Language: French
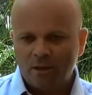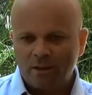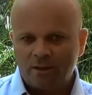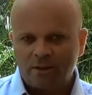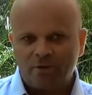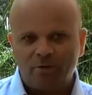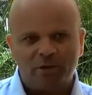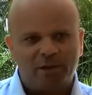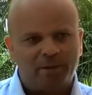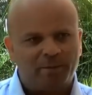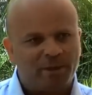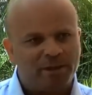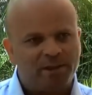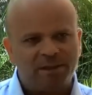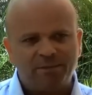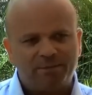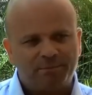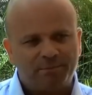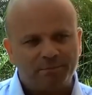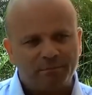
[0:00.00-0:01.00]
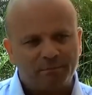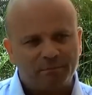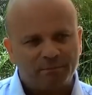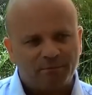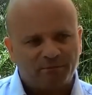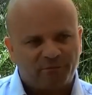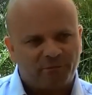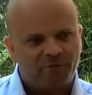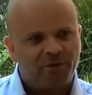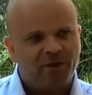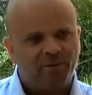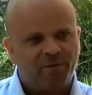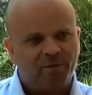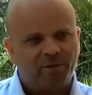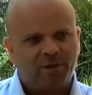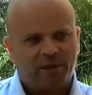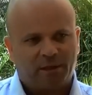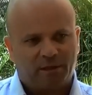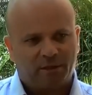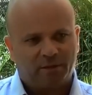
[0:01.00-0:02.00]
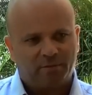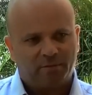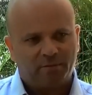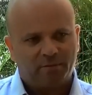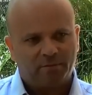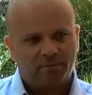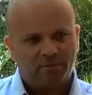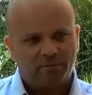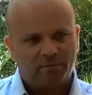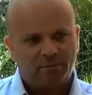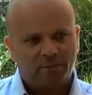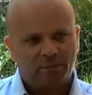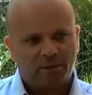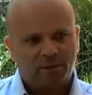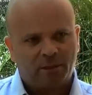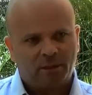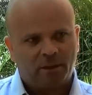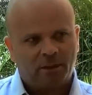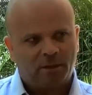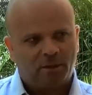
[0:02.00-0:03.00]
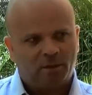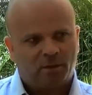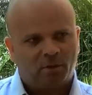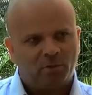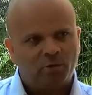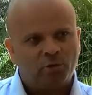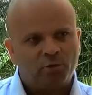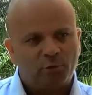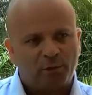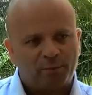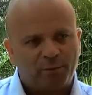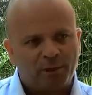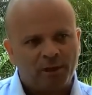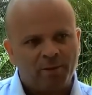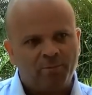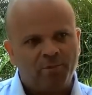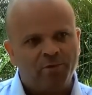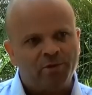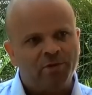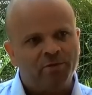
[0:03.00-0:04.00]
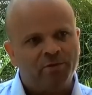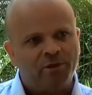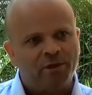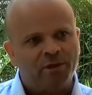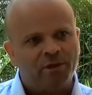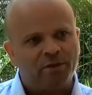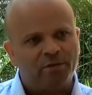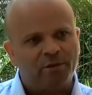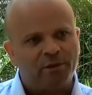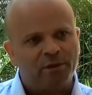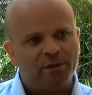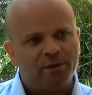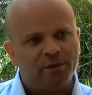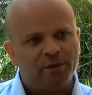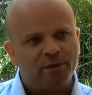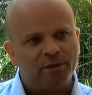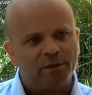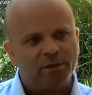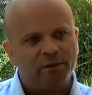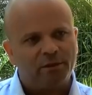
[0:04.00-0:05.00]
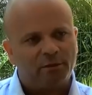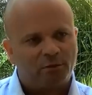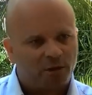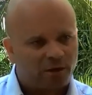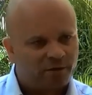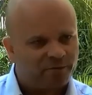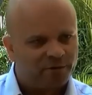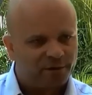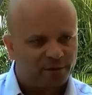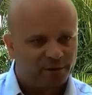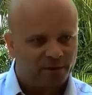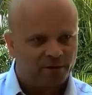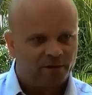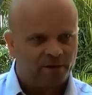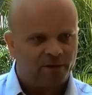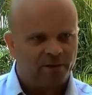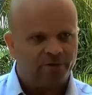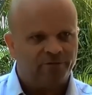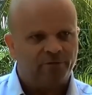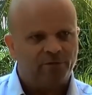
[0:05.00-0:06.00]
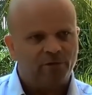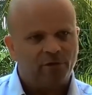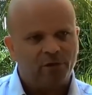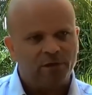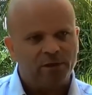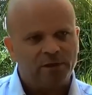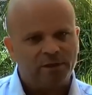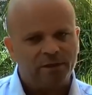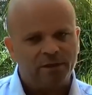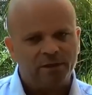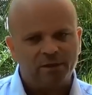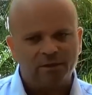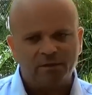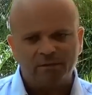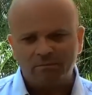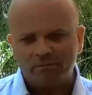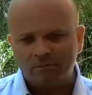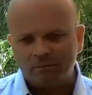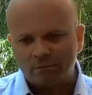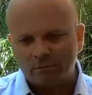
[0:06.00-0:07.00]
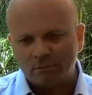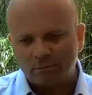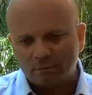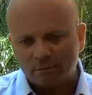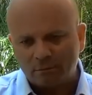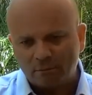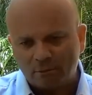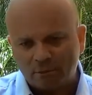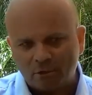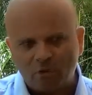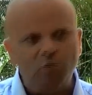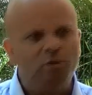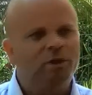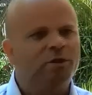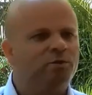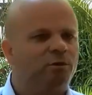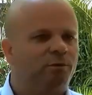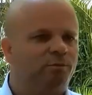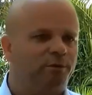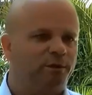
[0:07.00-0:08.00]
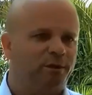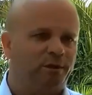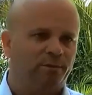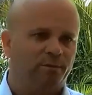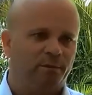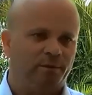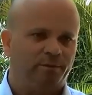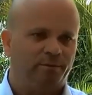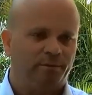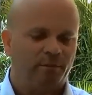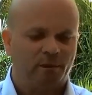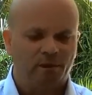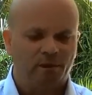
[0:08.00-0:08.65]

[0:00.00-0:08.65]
C'est donc un principe fondamental. On ne doit pas imposer aux Calédoniens leur avenir. Il faut leur laisser tous les choix possibles.